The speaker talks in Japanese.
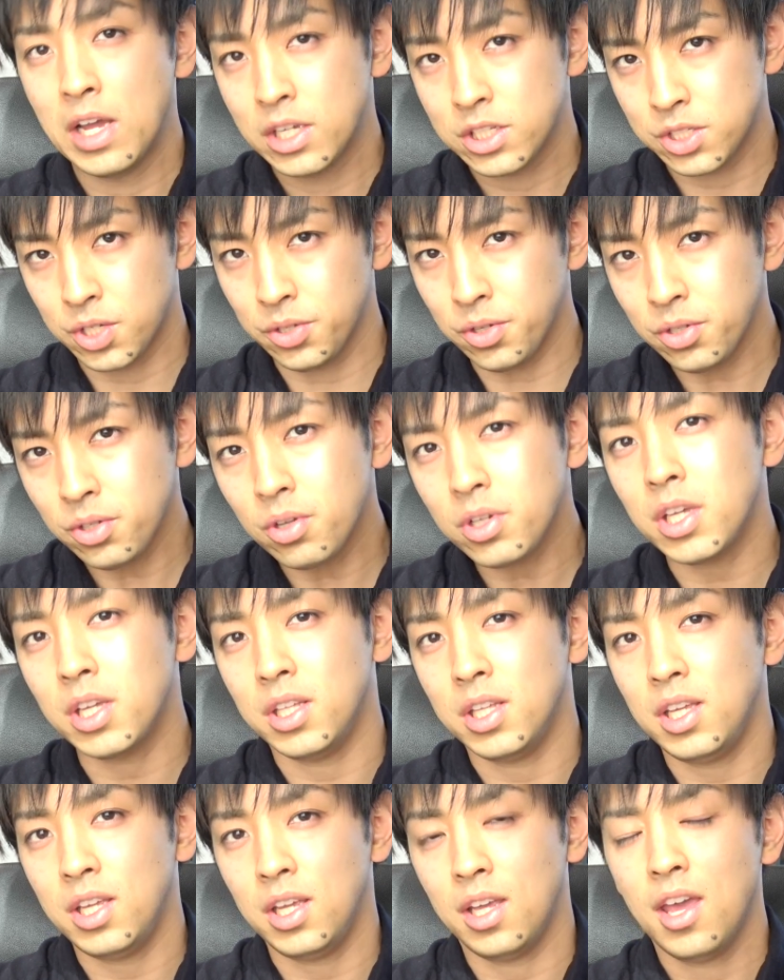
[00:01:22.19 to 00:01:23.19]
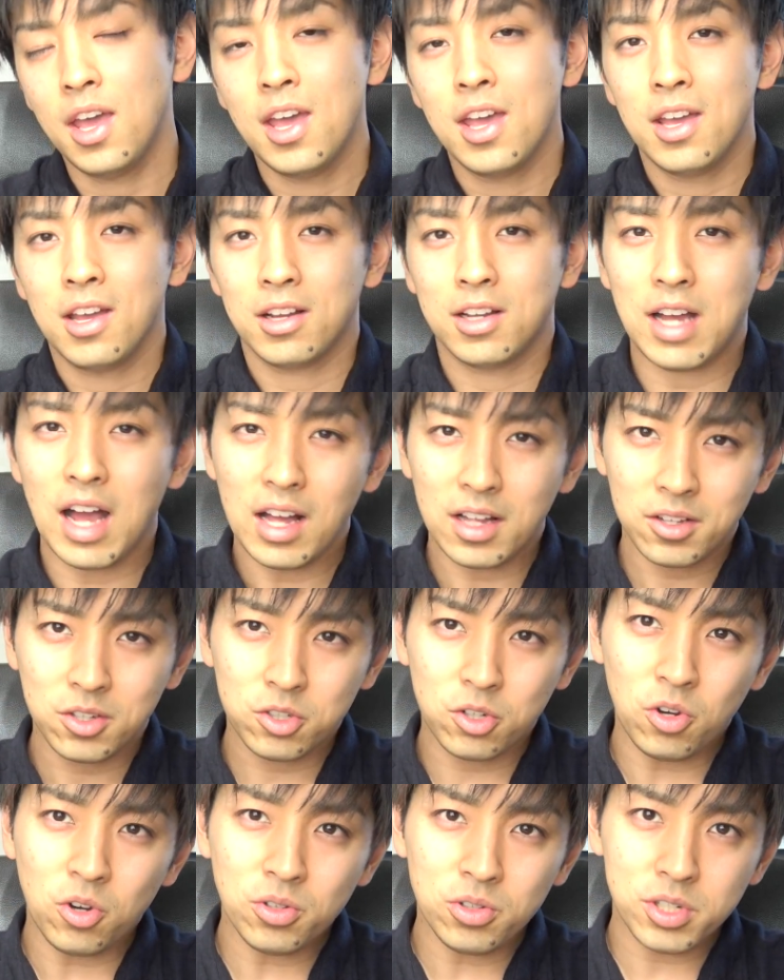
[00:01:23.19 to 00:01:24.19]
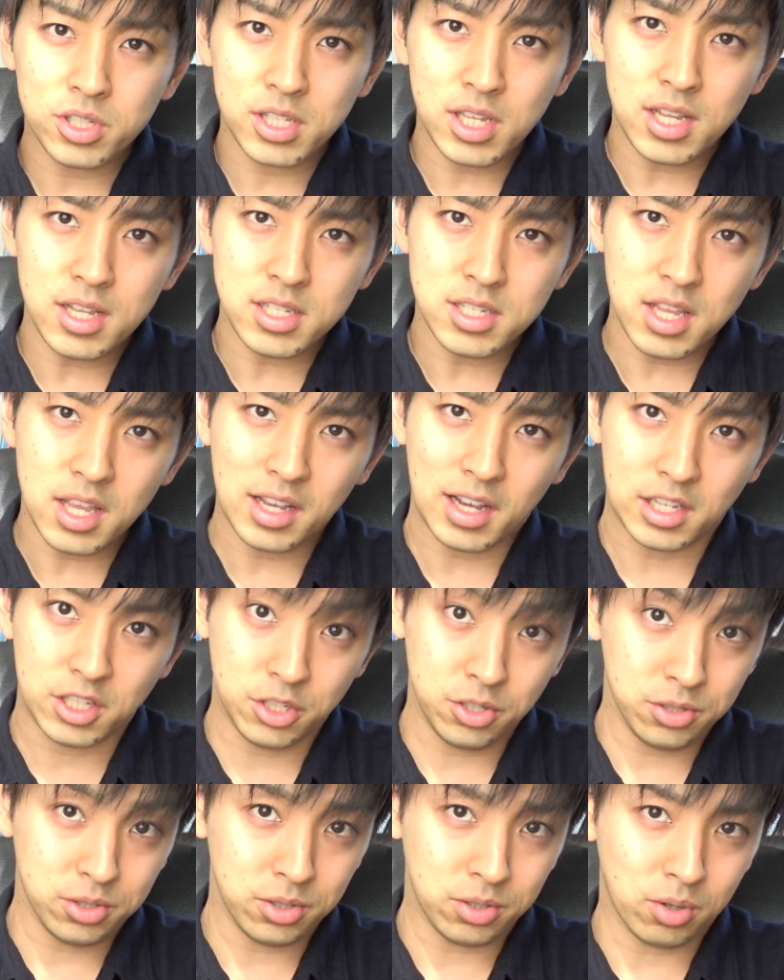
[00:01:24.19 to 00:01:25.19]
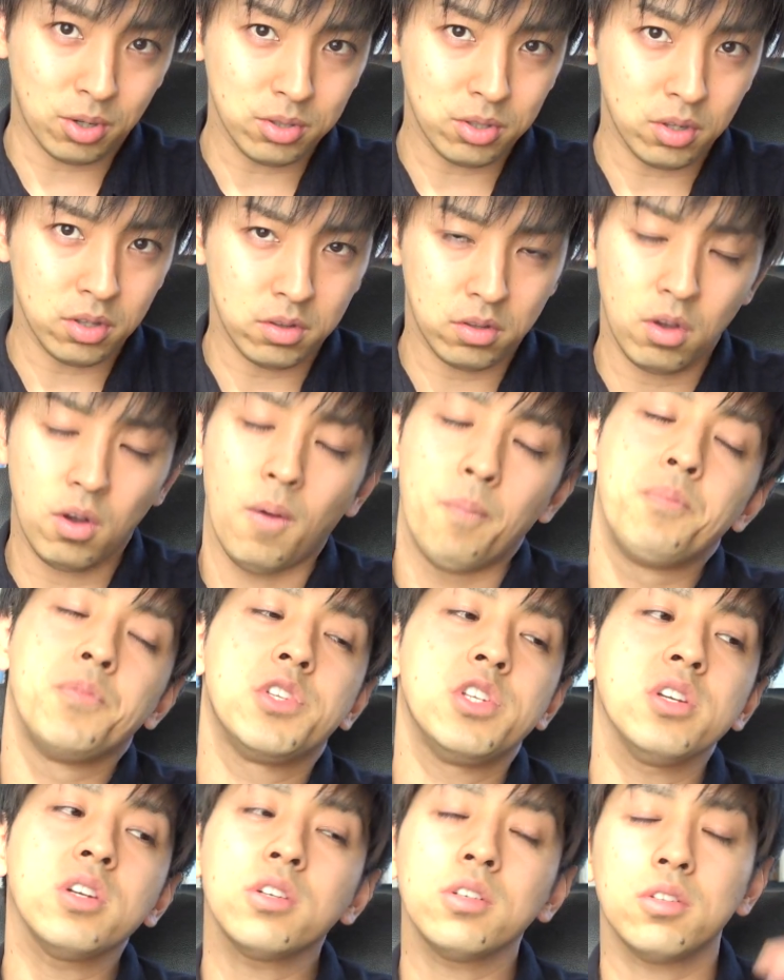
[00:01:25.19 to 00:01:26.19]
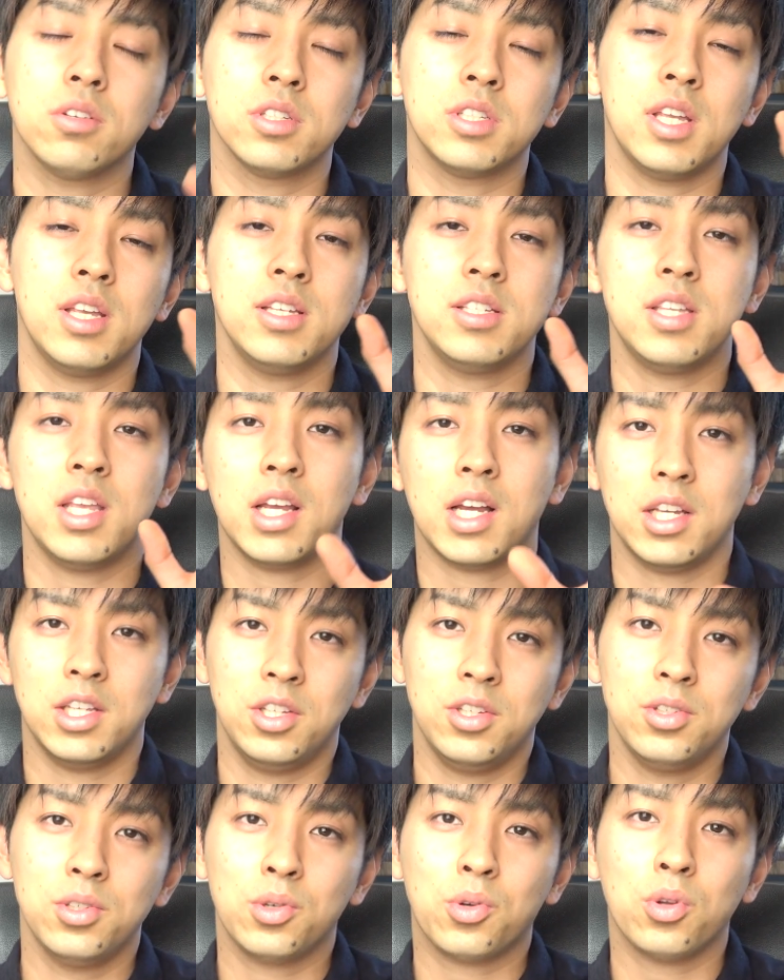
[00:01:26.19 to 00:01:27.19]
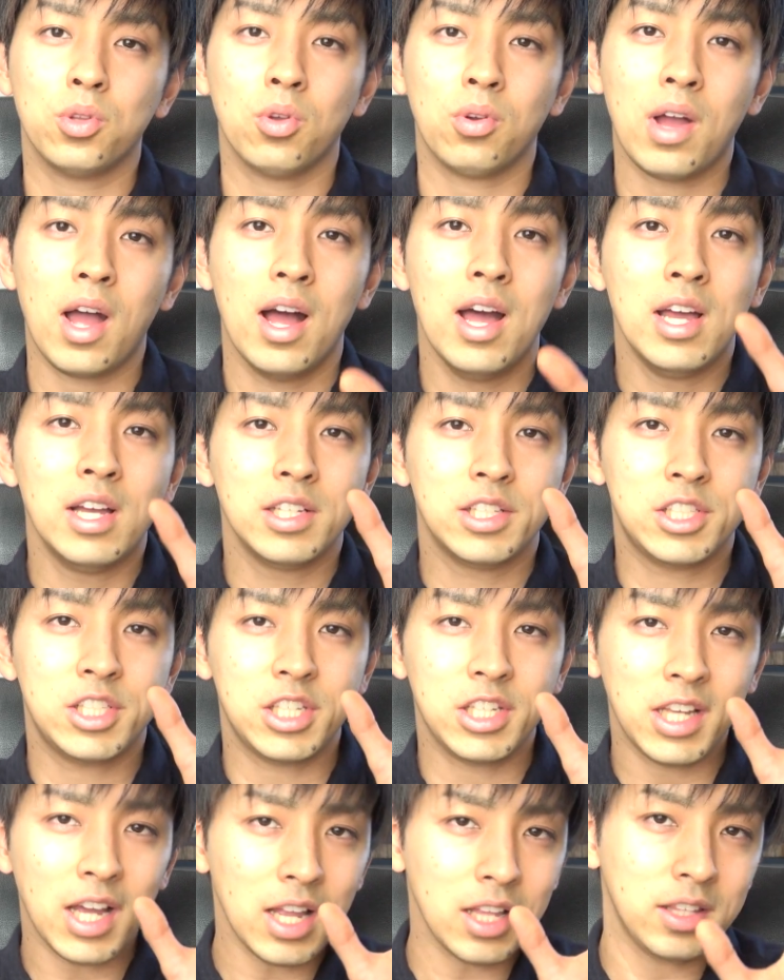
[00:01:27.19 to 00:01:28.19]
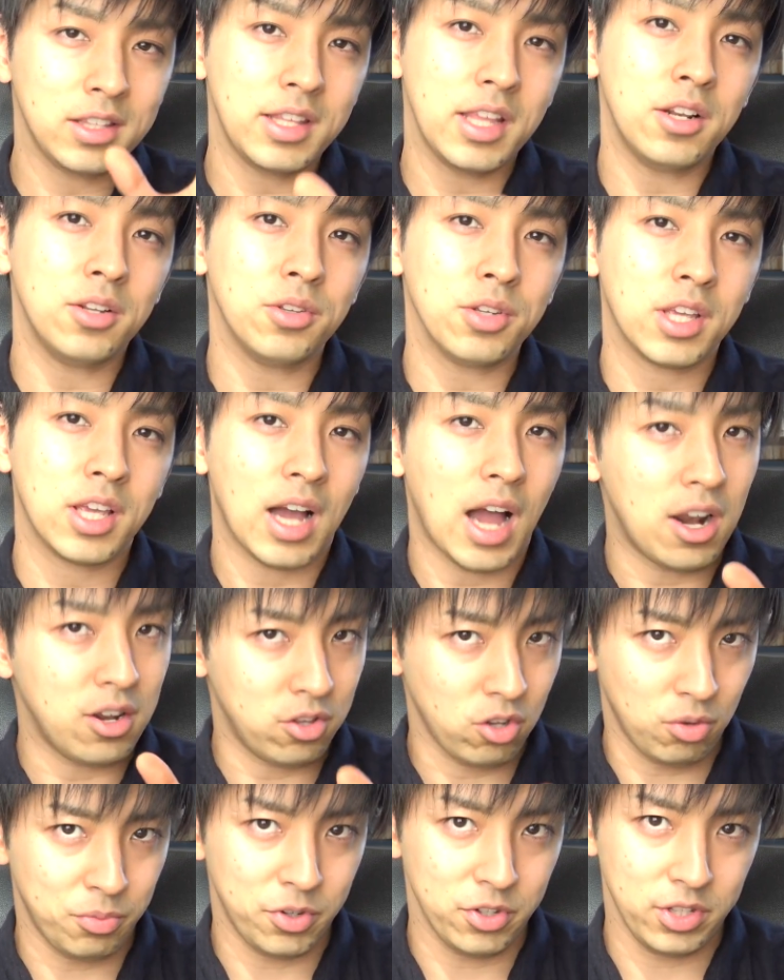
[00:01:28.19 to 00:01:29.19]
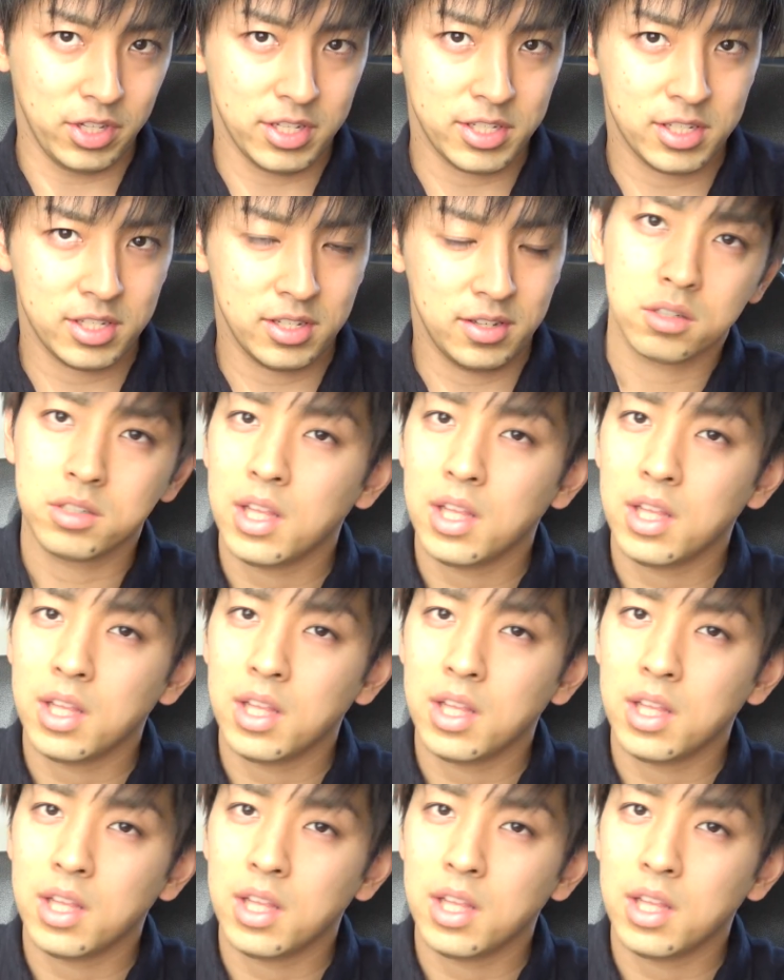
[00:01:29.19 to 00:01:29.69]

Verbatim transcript: その時に学校の先生が言うことと塾の先生が言うことが違ってる時があると思うんです。